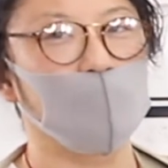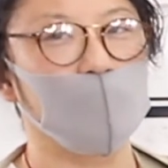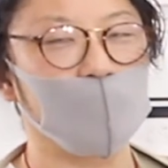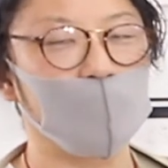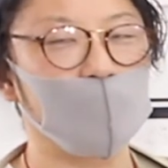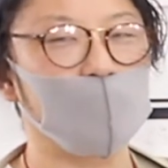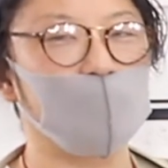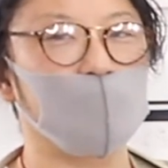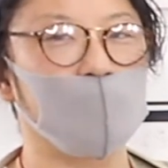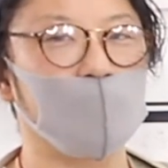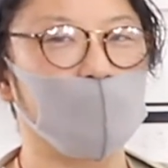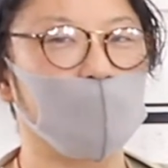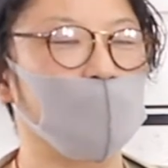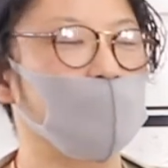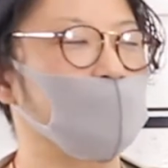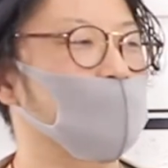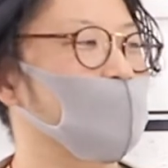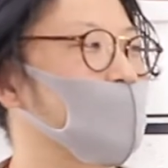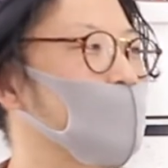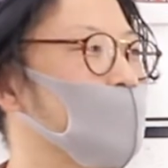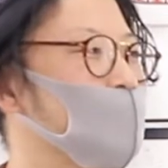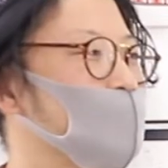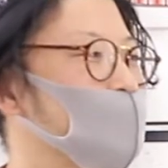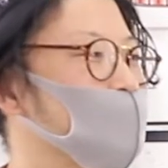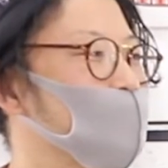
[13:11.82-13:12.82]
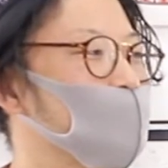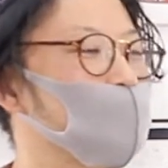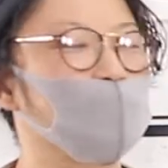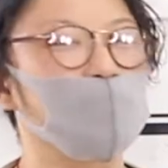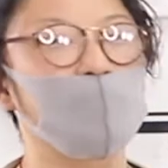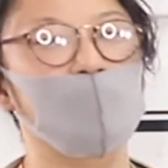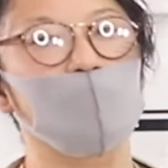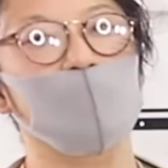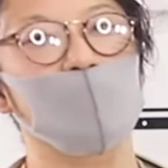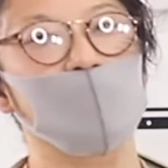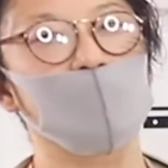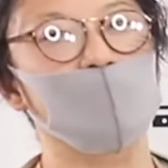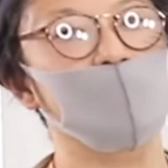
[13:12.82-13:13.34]
ますよね僕はそう
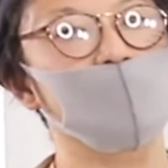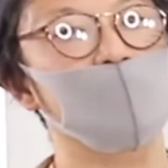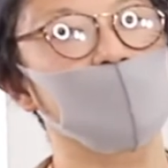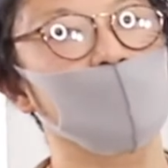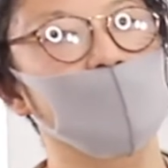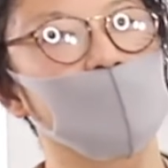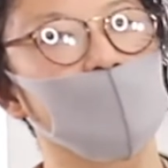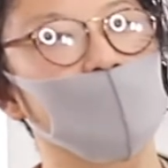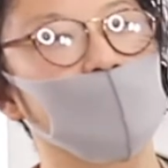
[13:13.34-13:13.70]
思ってます